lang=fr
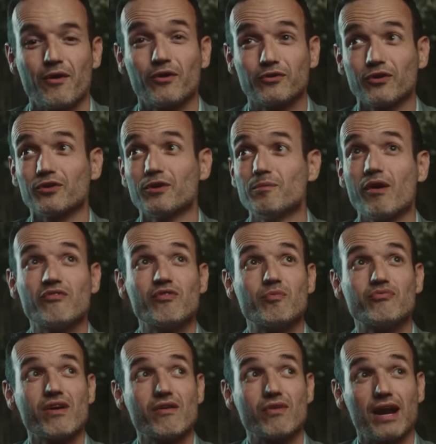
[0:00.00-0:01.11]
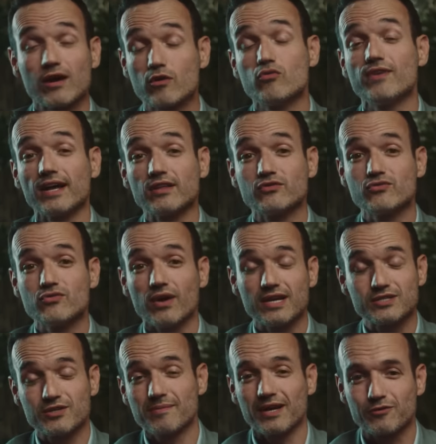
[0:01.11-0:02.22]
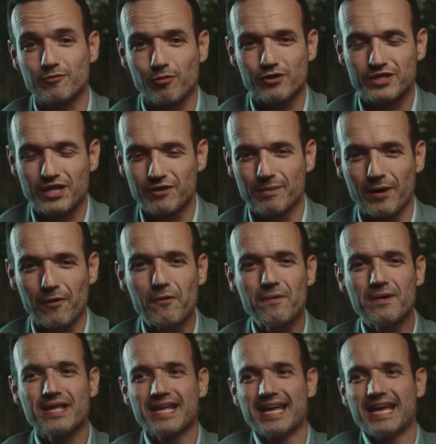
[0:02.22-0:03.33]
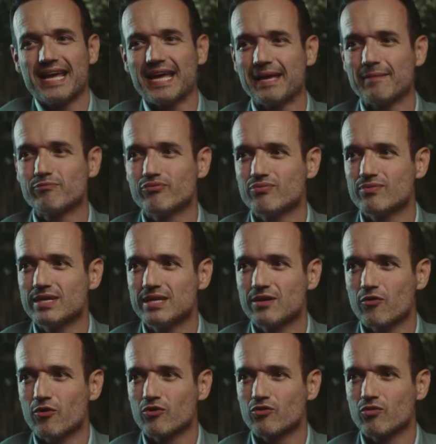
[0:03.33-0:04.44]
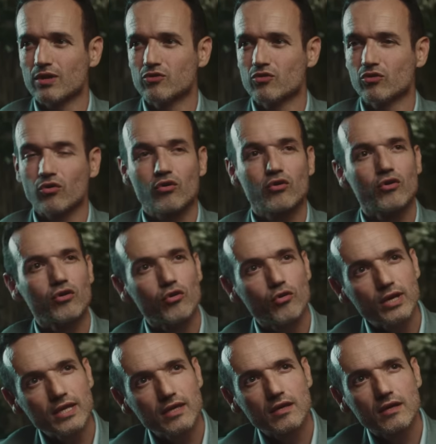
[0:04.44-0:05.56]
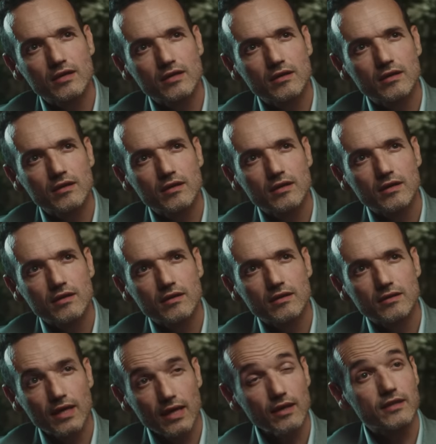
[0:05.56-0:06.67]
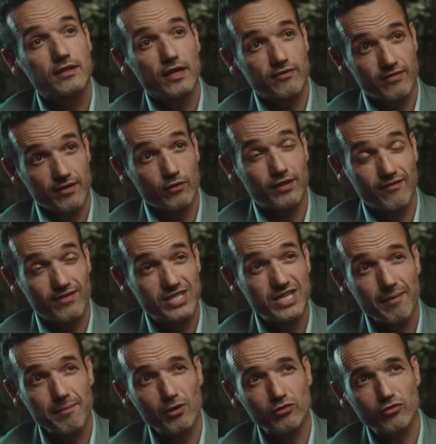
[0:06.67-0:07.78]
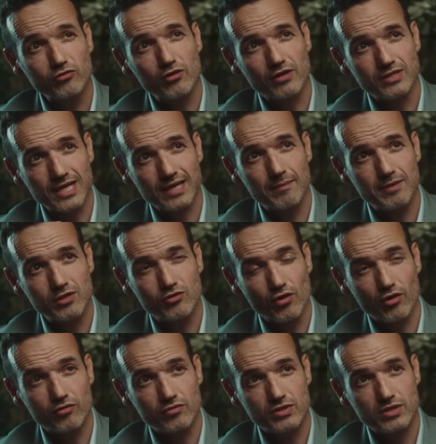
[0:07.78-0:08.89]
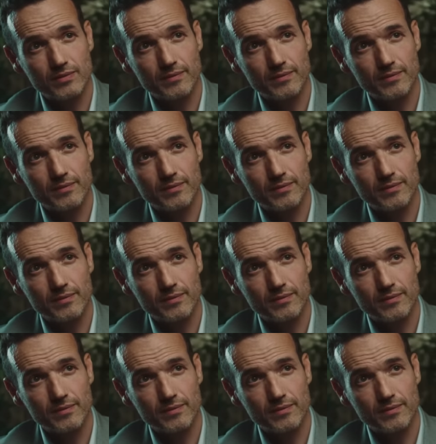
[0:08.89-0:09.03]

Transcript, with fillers: Autour de moi, vous pouvez voir la couverture et le sommaire du prochain numéro. Et puis, euh, quoi d'autre, Loïc Oui eh, On t'avait jamais entendu dans un cabinet curieuse